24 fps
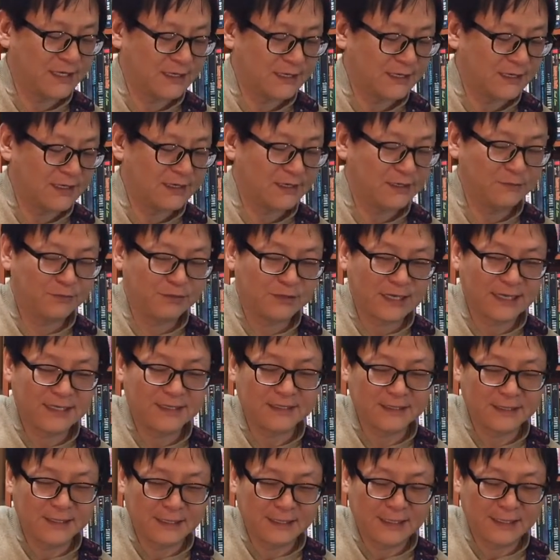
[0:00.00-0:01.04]
이렇게 리프를
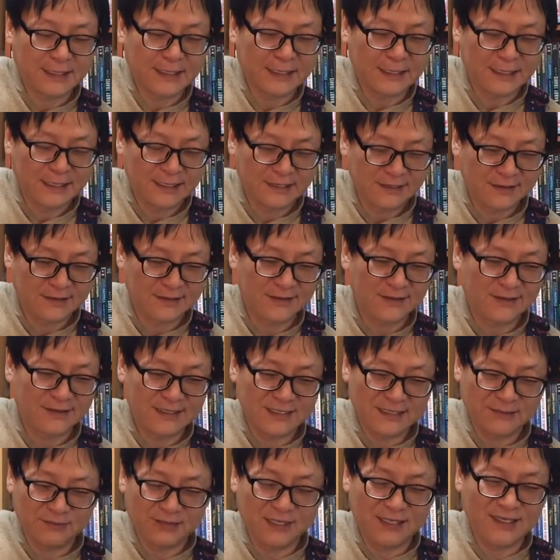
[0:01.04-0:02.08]
하는데 어,
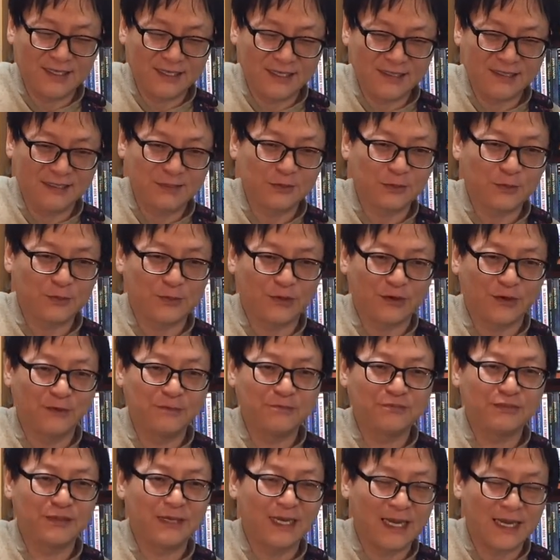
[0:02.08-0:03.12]
피킹을 좀
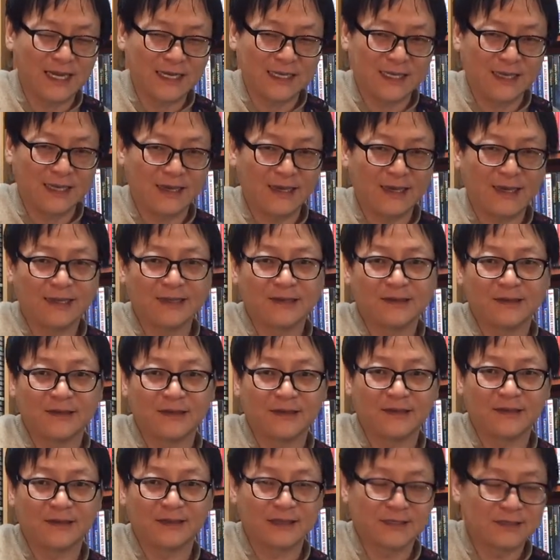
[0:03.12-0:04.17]
러프하게 해가는
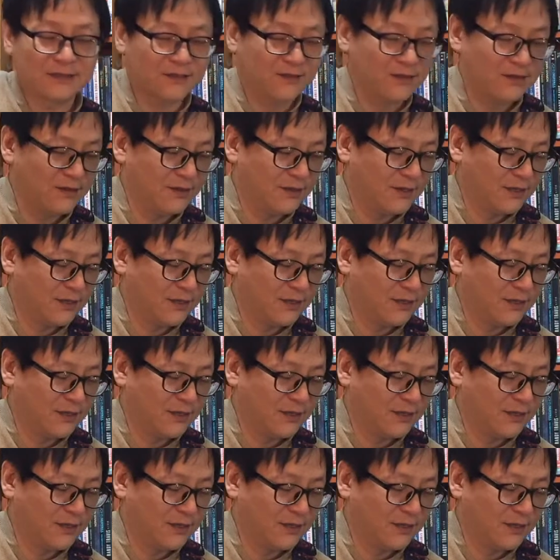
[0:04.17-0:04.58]
거예요. 그래서